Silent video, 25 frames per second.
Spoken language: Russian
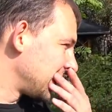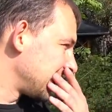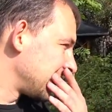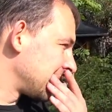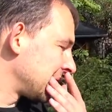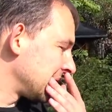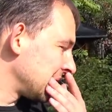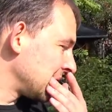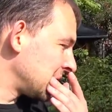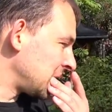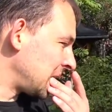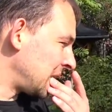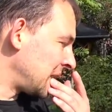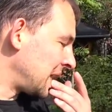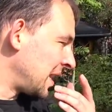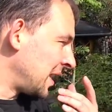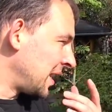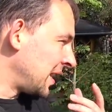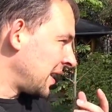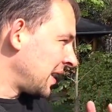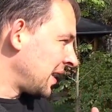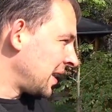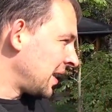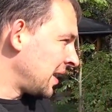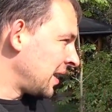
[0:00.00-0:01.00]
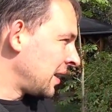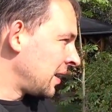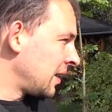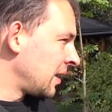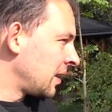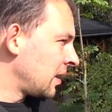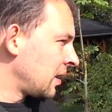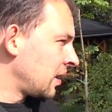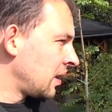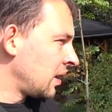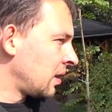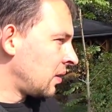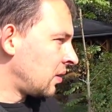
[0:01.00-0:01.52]
Слышишь, Ань?
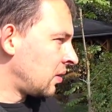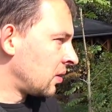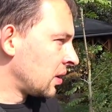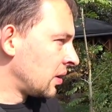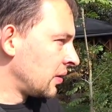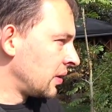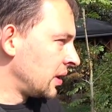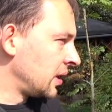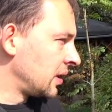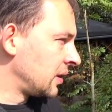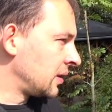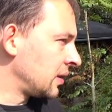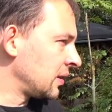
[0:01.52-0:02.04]
Он говорит